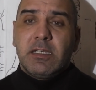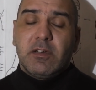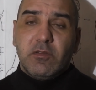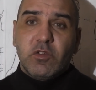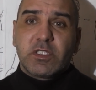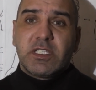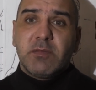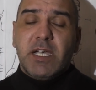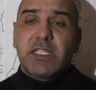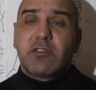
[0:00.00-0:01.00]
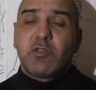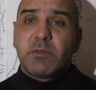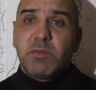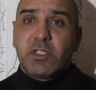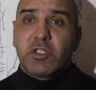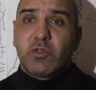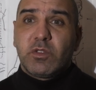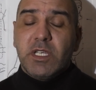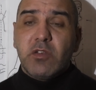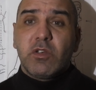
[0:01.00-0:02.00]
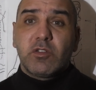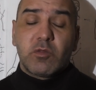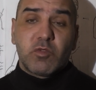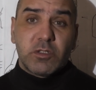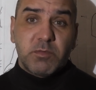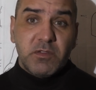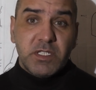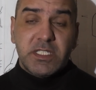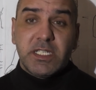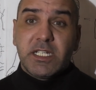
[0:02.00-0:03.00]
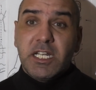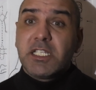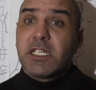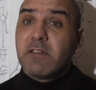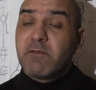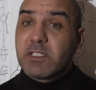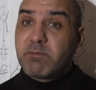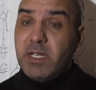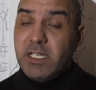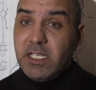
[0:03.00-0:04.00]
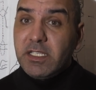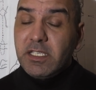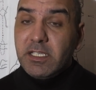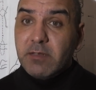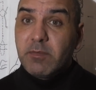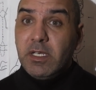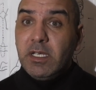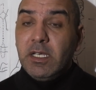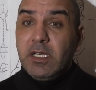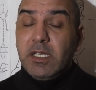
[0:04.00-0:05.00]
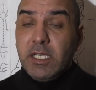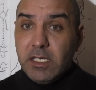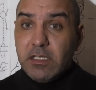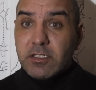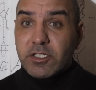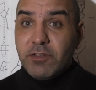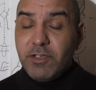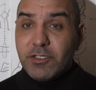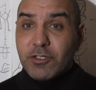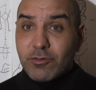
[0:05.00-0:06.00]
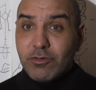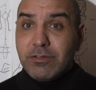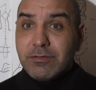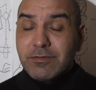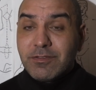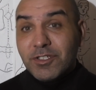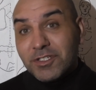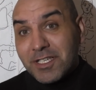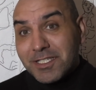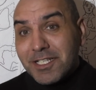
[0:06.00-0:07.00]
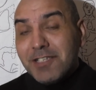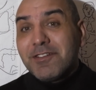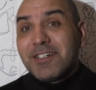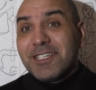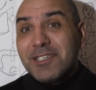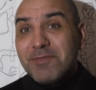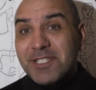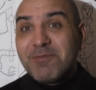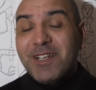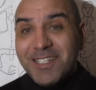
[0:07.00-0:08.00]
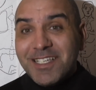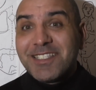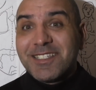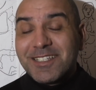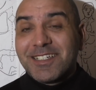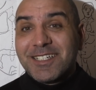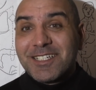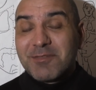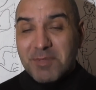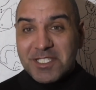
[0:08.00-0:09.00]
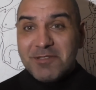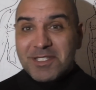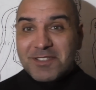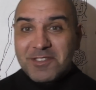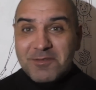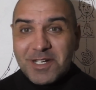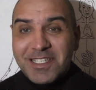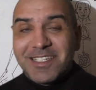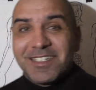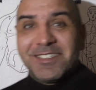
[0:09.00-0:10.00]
вот, снимайте эту избыточную энергию, которая может привести к длительным воспалениям. И живите что? Счастливо и безболезненно. Спасибо за внимание.